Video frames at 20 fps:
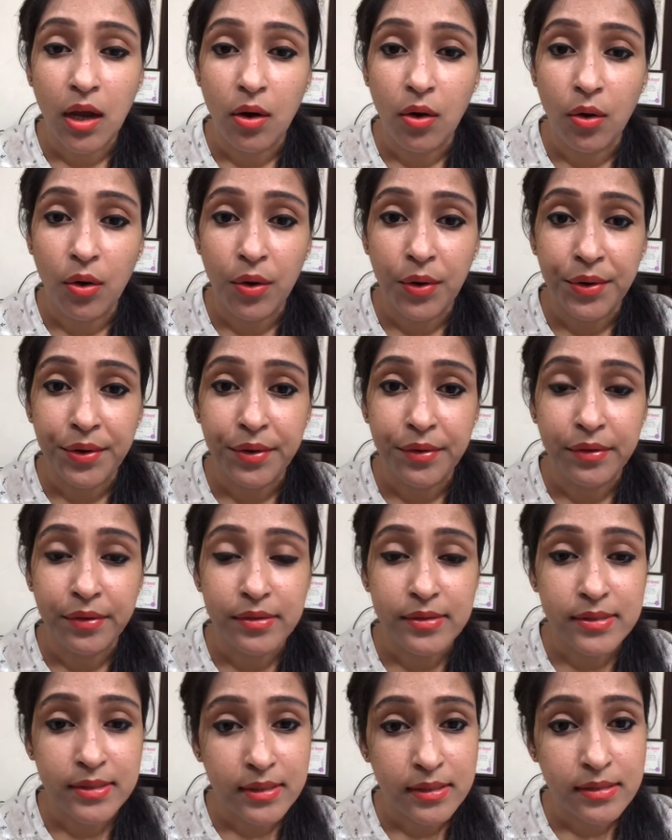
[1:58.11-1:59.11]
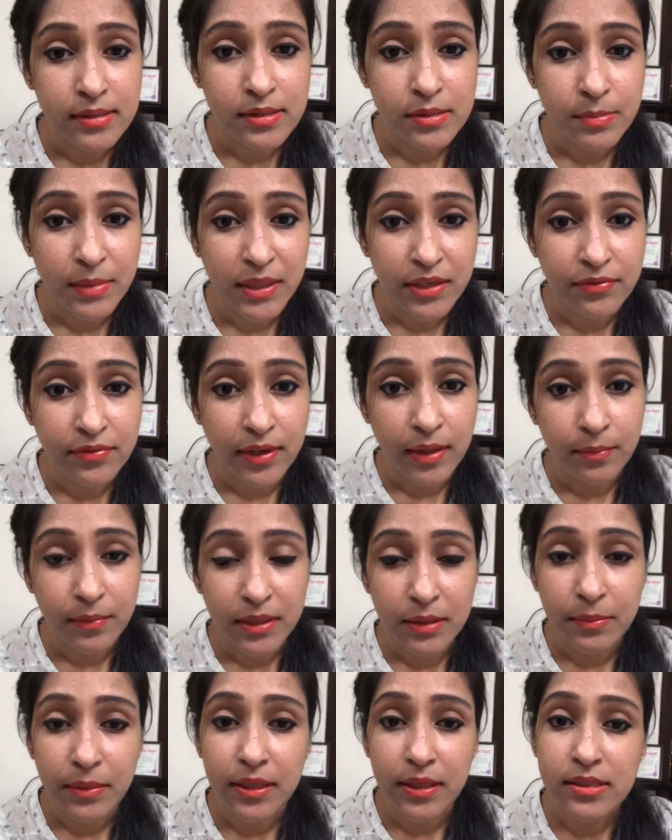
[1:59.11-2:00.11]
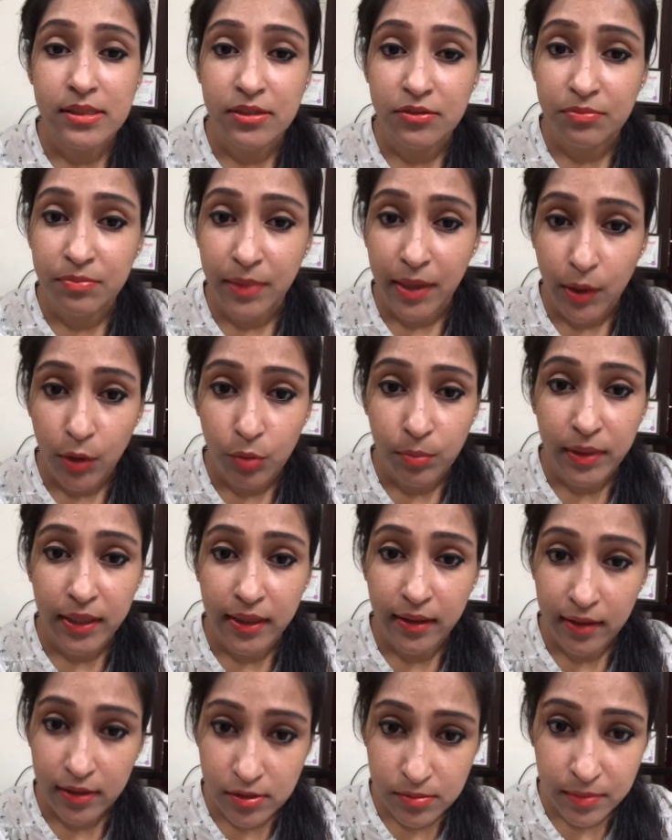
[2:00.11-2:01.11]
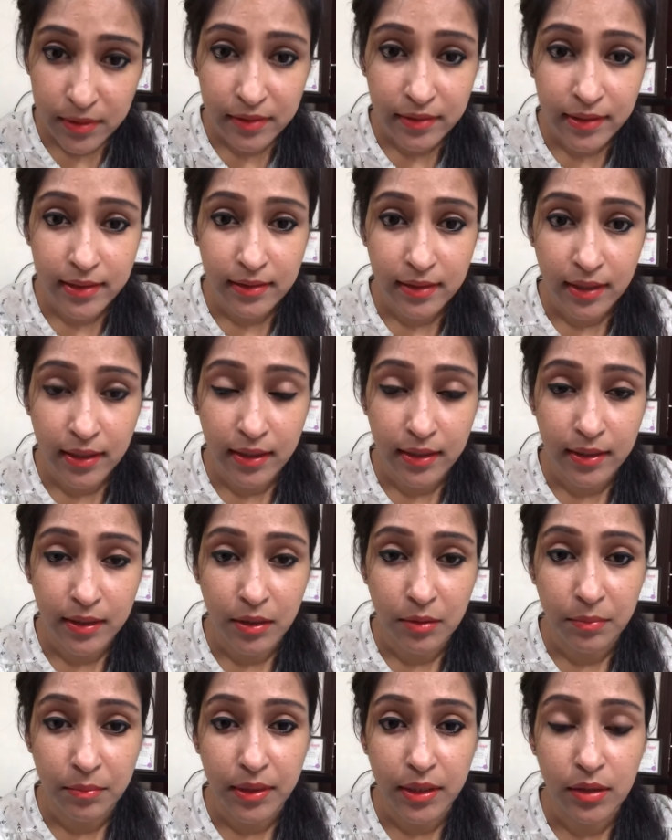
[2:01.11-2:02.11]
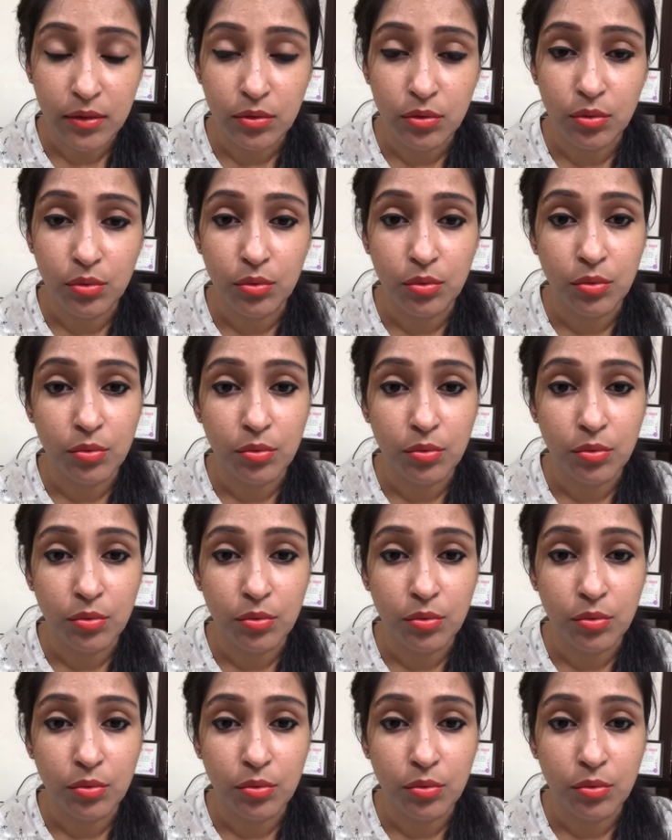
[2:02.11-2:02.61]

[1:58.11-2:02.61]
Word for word: और सिंस uh, मेरी फैमिली में सिर्फ मैं और मेरे हस्बैंड रहते हैं यहाँ पे तो